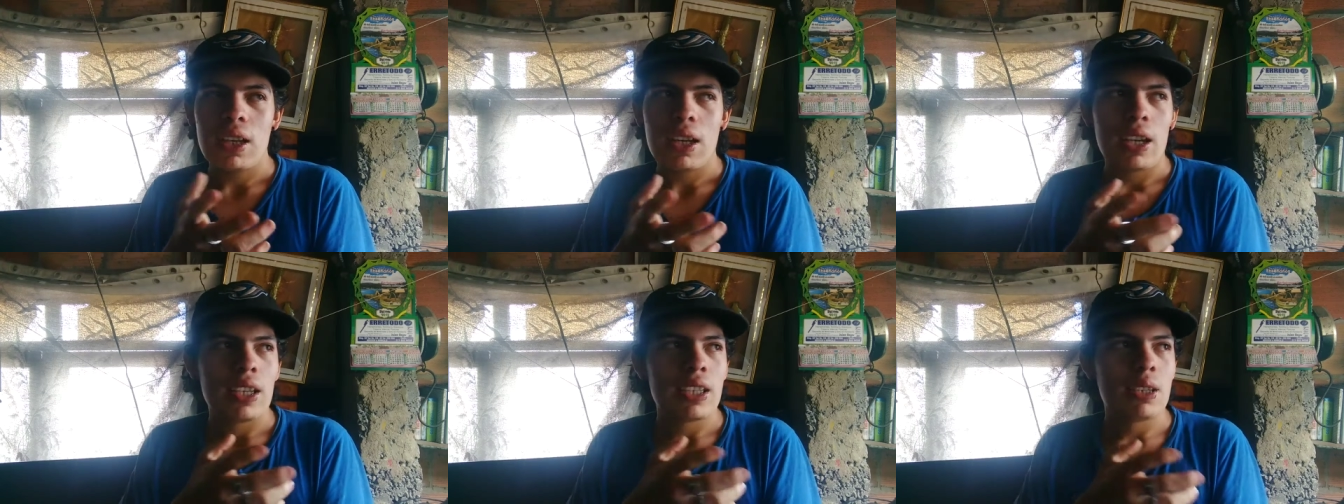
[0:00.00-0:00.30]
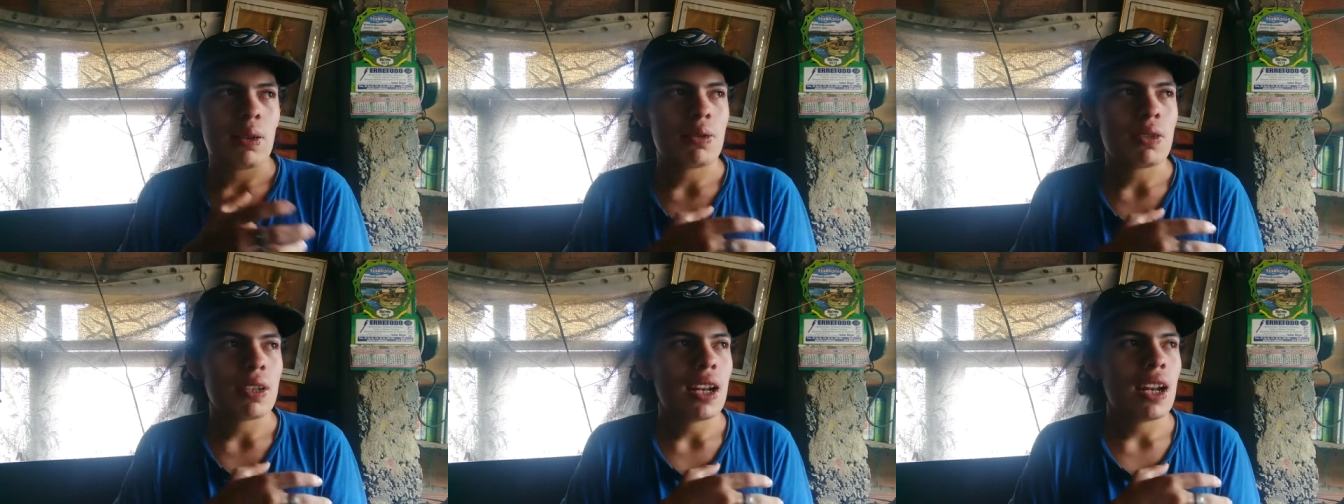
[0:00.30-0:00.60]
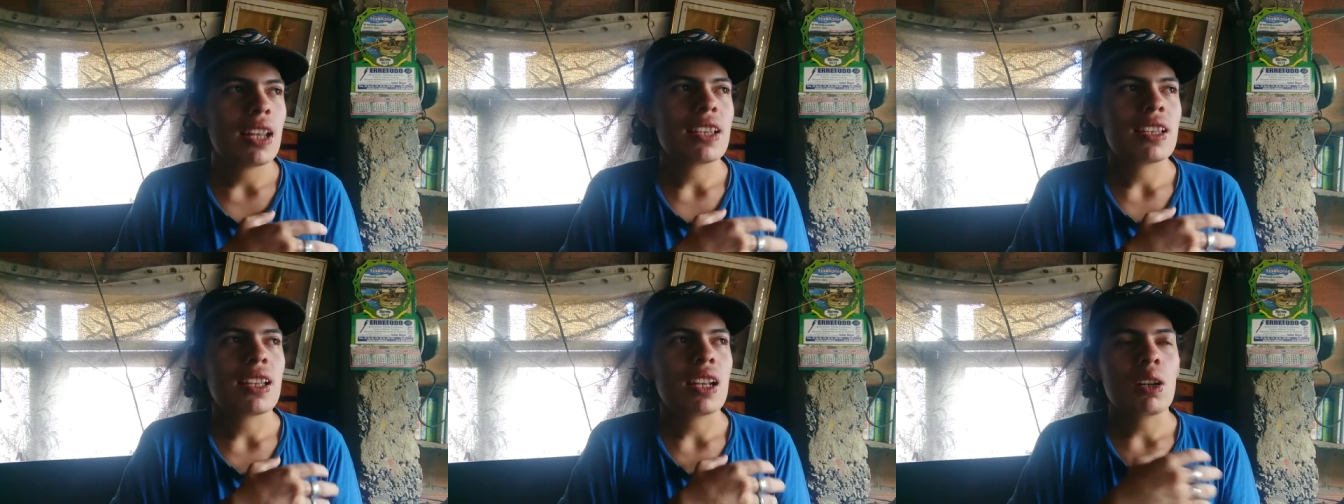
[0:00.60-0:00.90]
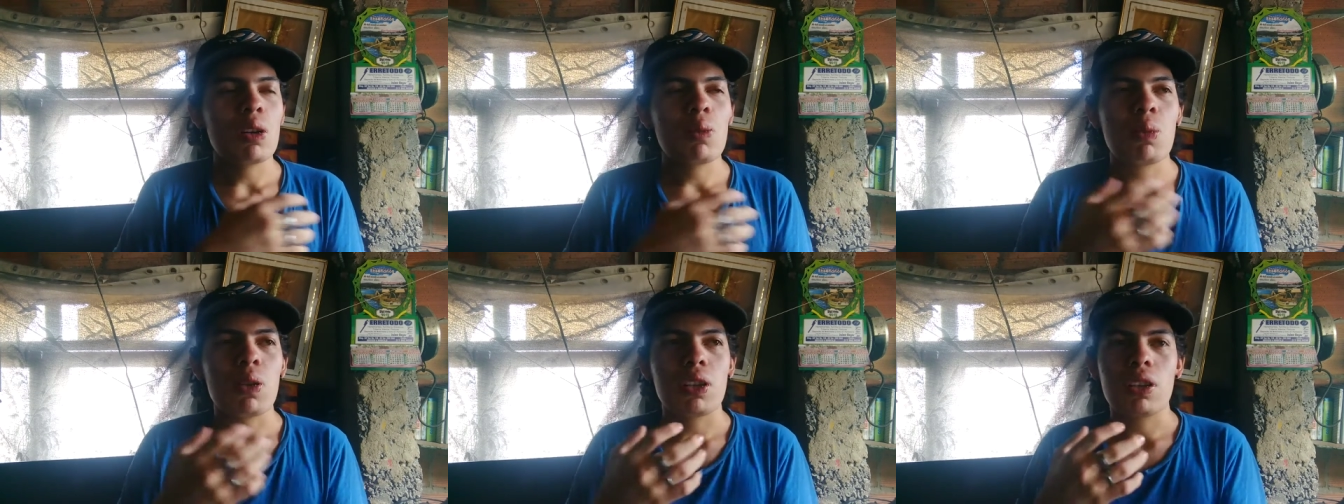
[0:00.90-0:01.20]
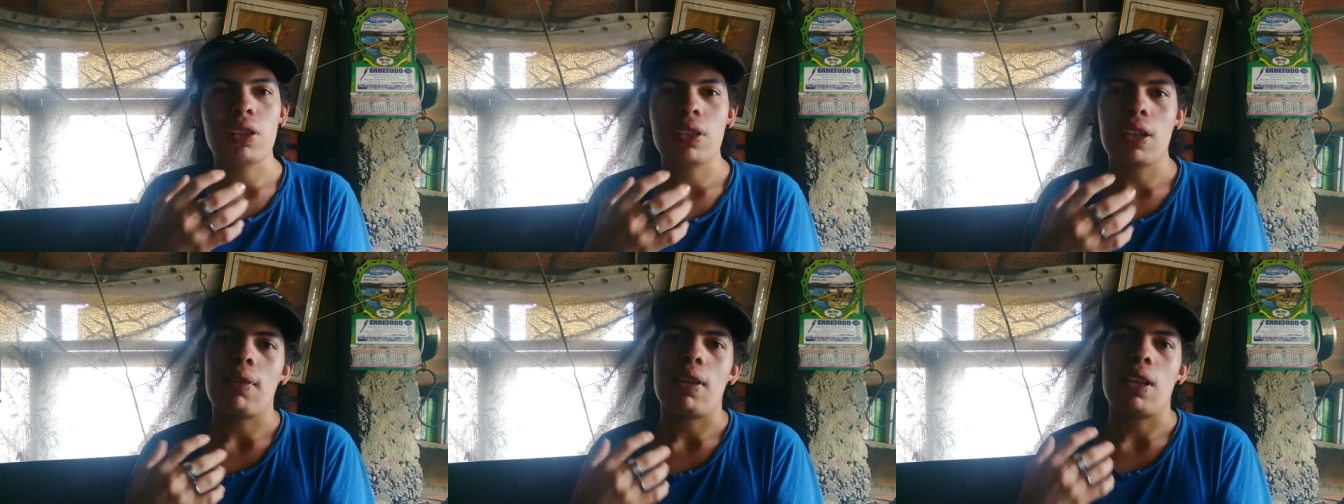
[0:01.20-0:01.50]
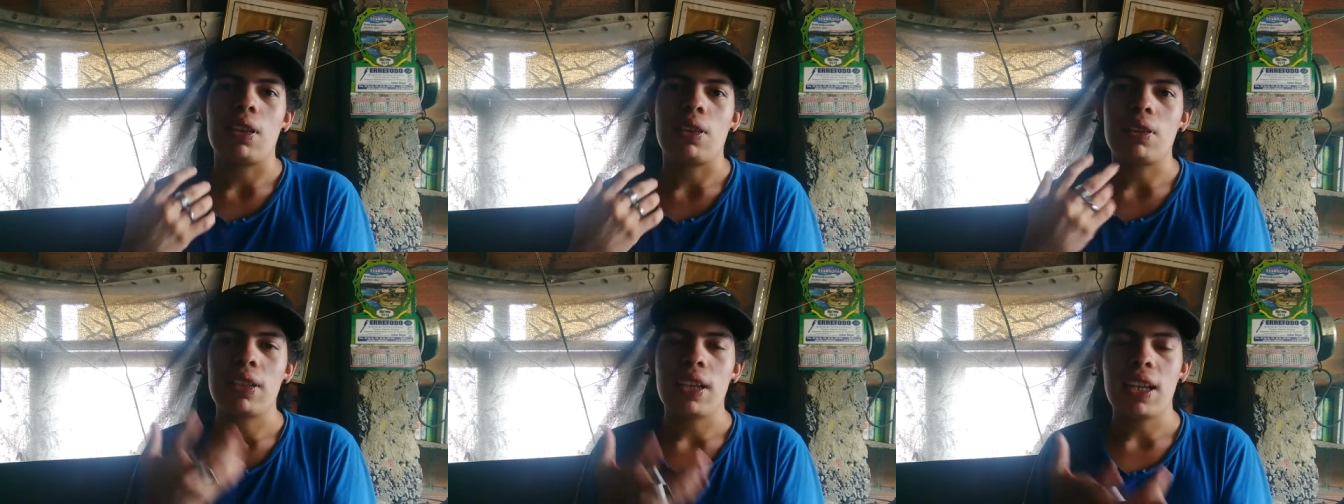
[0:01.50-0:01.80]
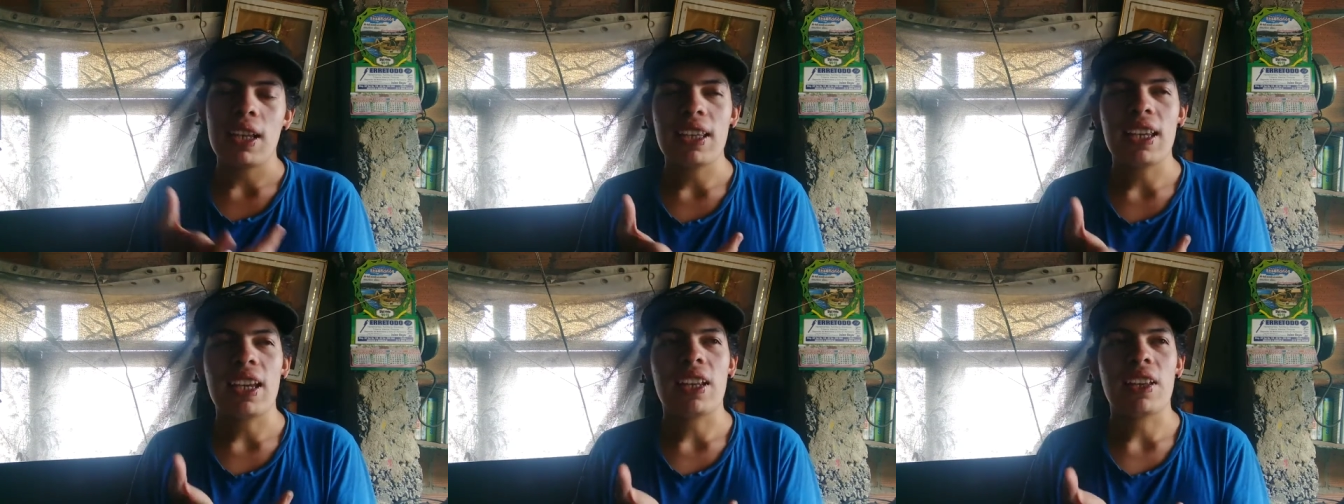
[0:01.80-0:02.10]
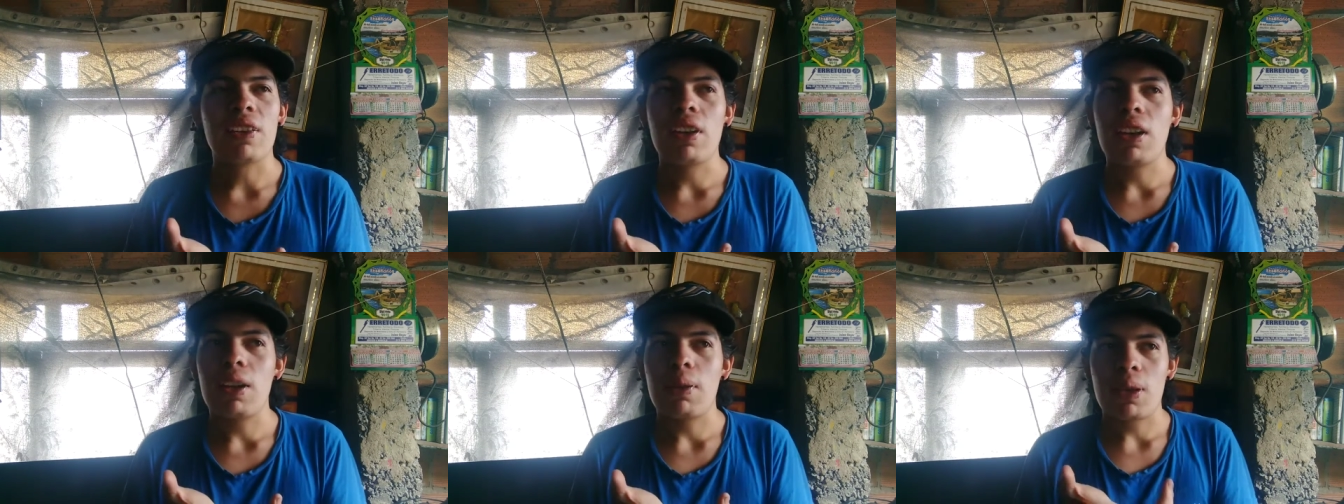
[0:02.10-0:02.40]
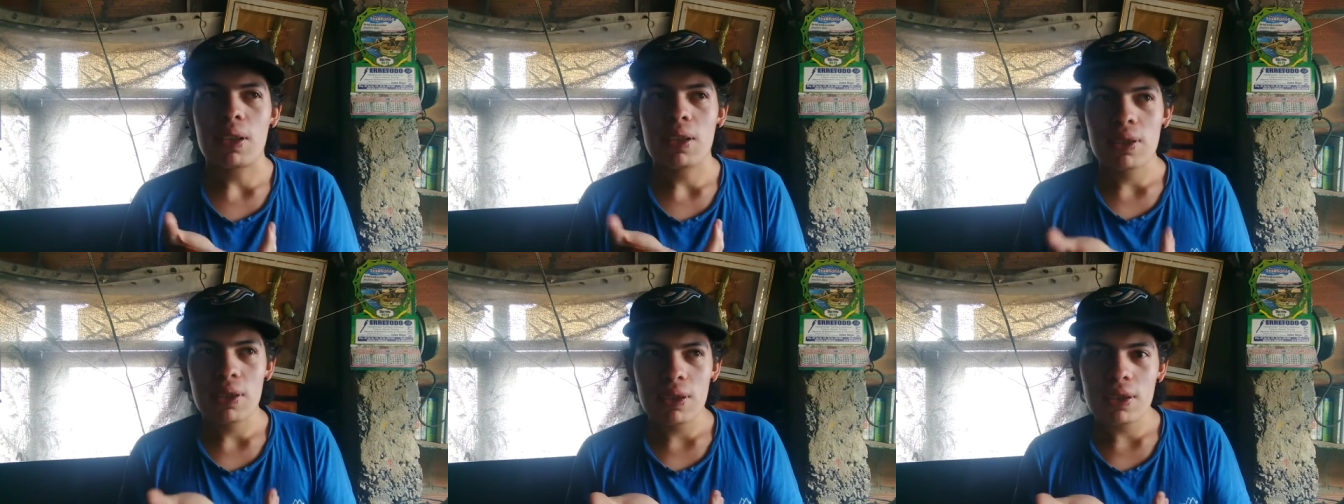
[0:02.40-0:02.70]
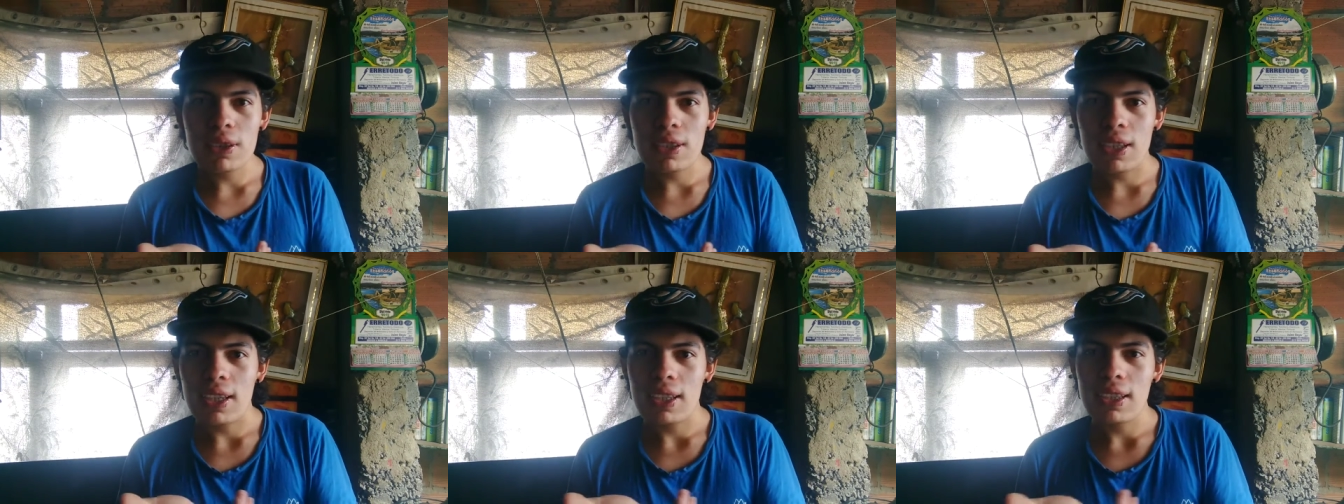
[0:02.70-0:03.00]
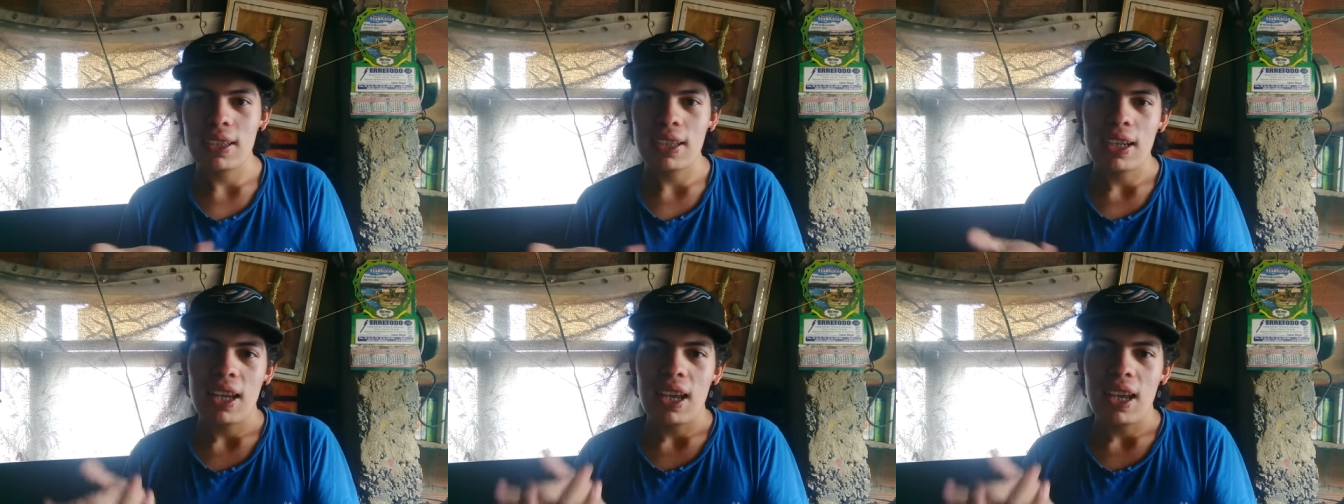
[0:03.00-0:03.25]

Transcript: si vamos a analizar completo y hablando y añadiéndole más cosas